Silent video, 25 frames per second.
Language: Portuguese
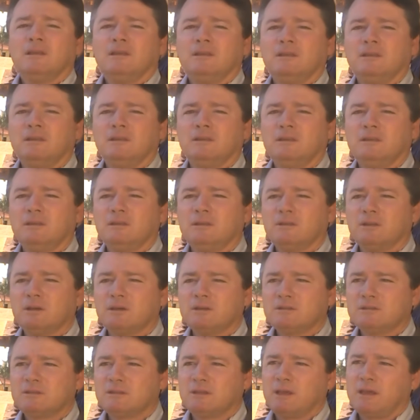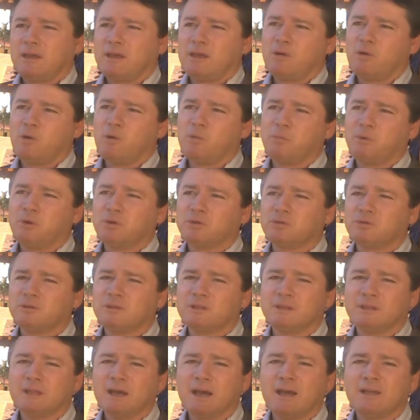e nós é
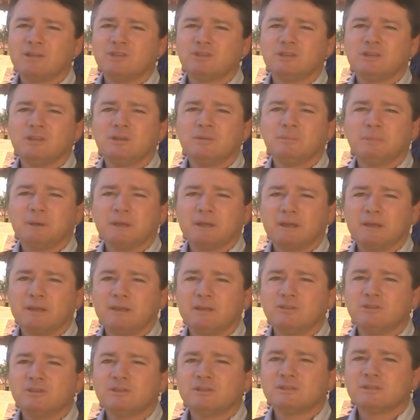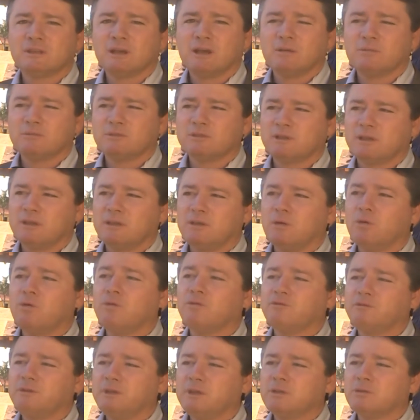oportunidade ímpar aí de estarmos aí
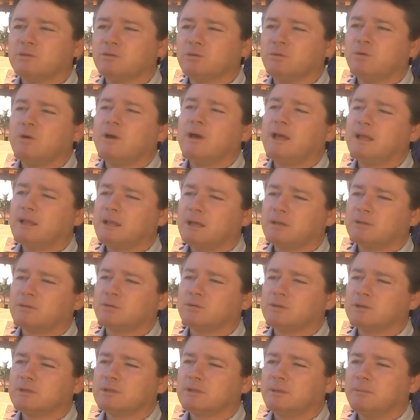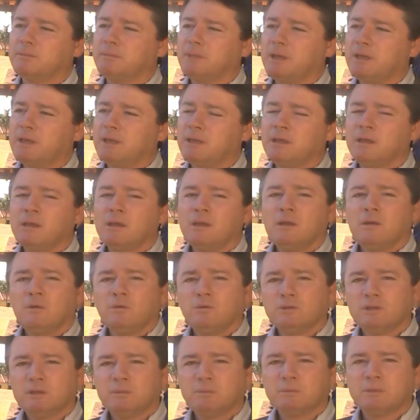ouvindo o relator também,
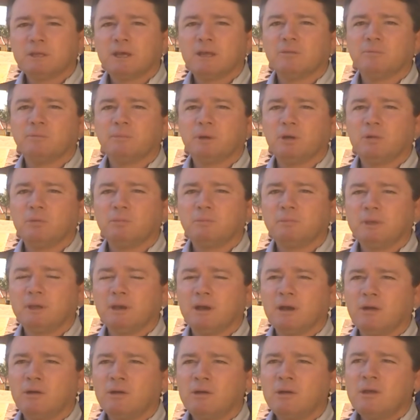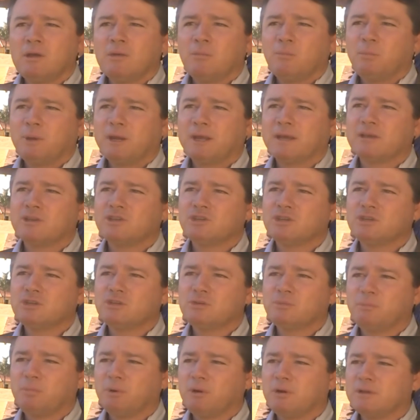o deputado Paulo Pial, para que a
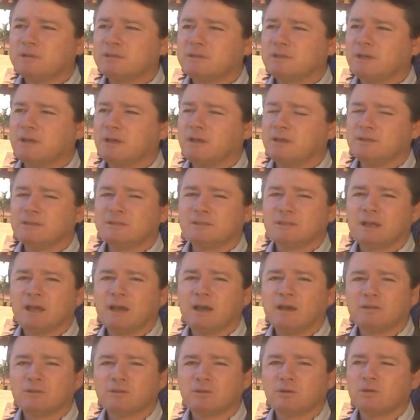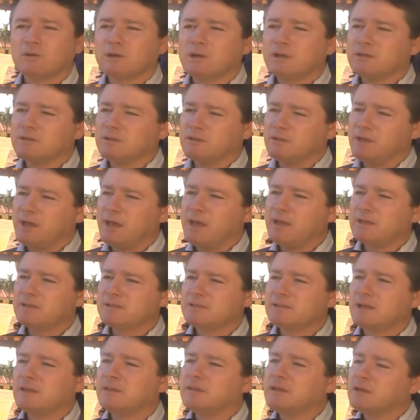gente possa estar trocando ideias,
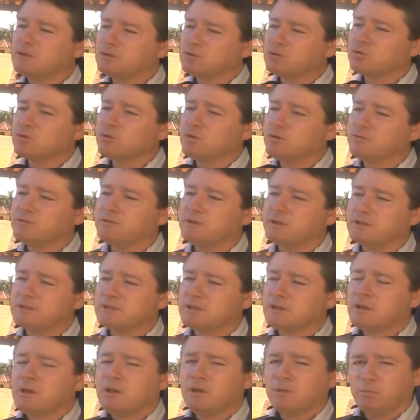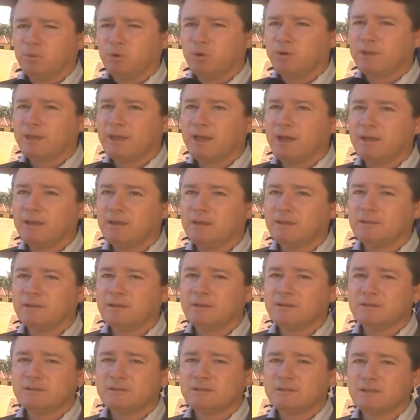sanando dúvidas, porque ainda
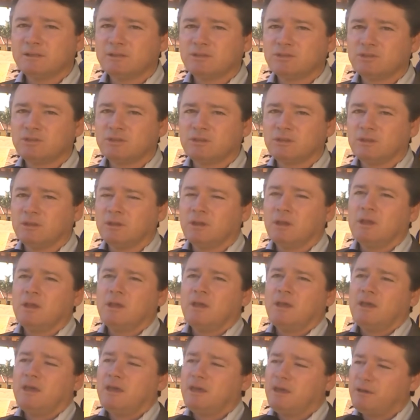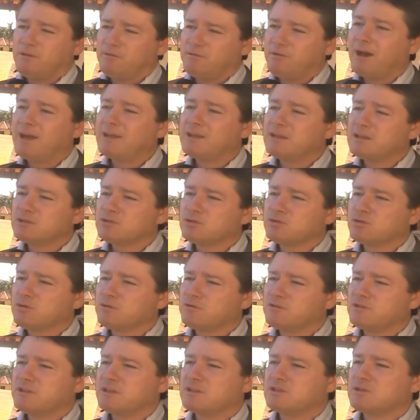existe é, várias
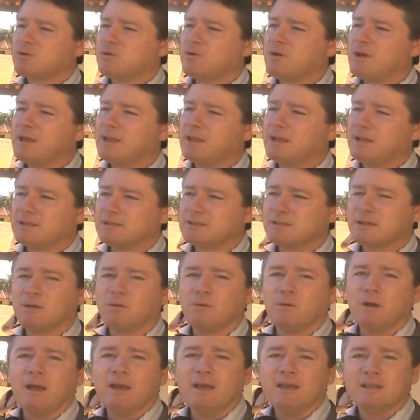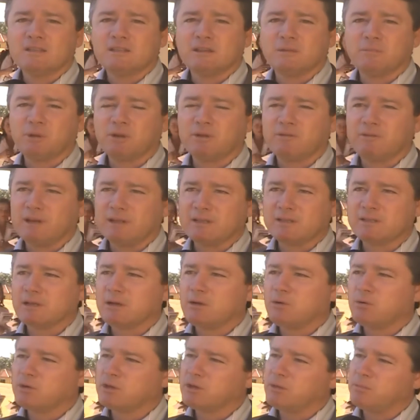dúvidas com relação a esta
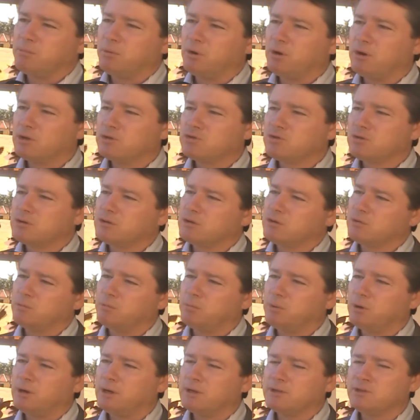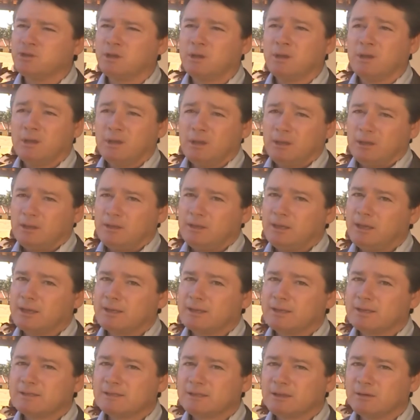aprovação, o que pode, o que não pode, e a
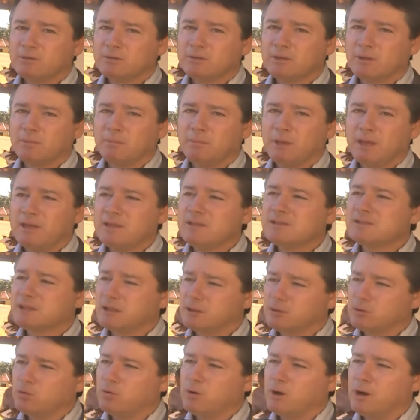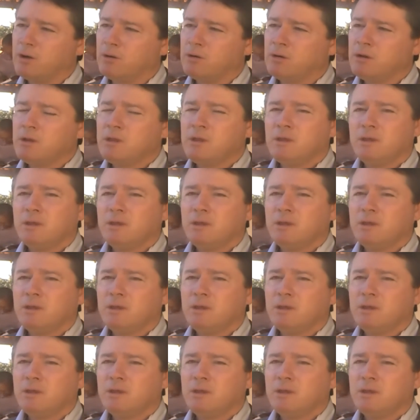questão também estadual.